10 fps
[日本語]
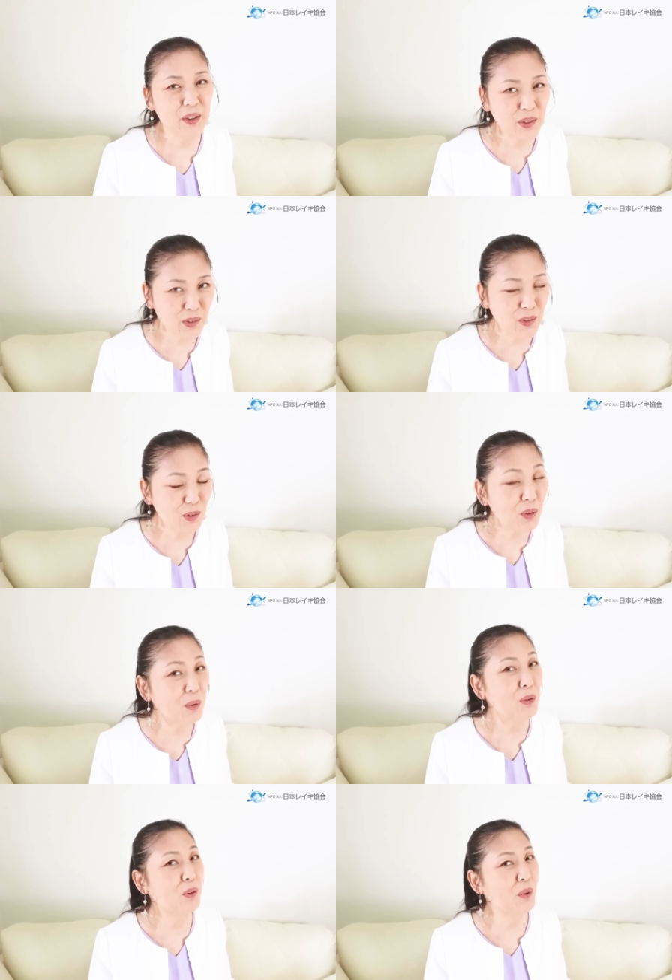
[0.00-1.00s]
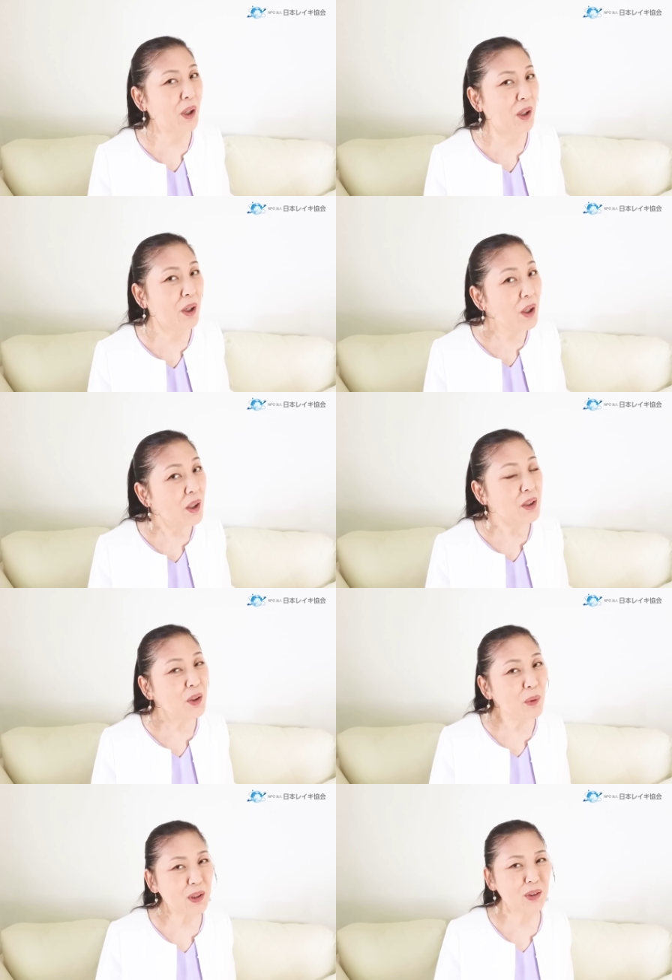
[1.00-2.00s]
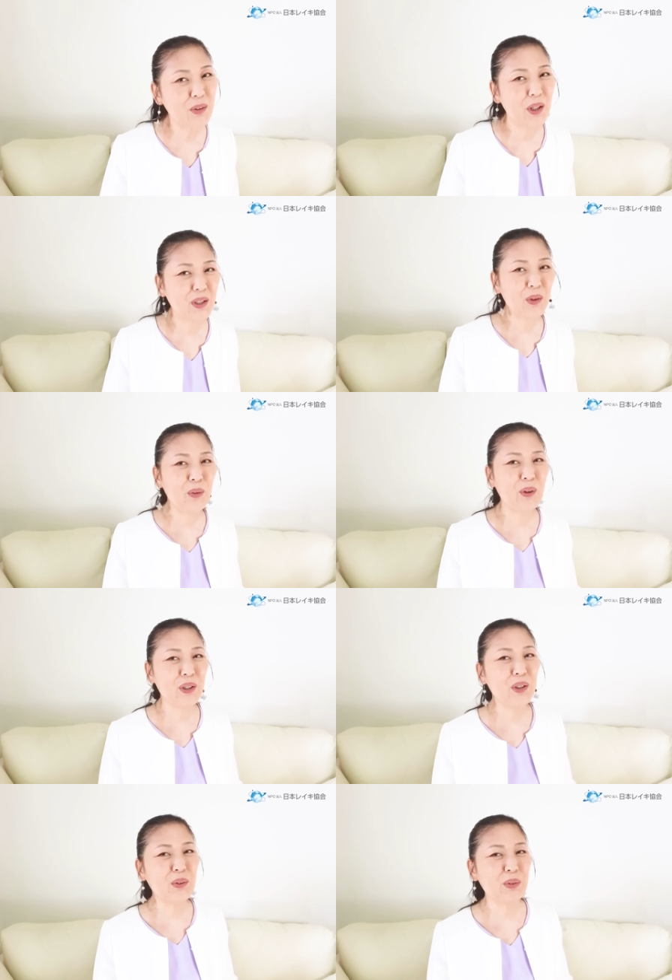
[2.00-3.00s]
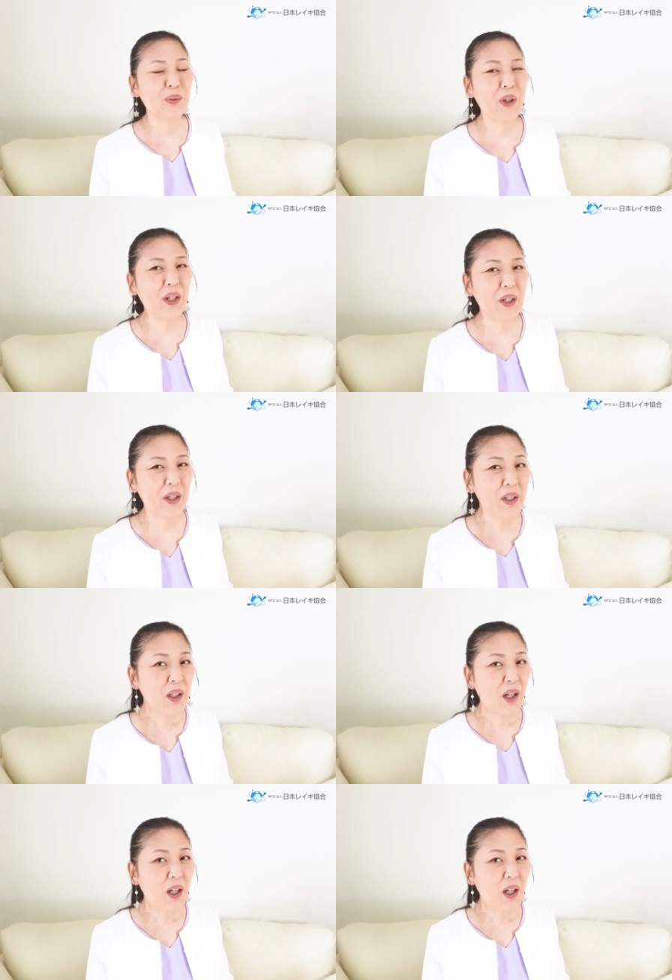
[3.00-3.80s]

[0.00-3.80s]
うん。ということは、今すぐやった方がいいことは、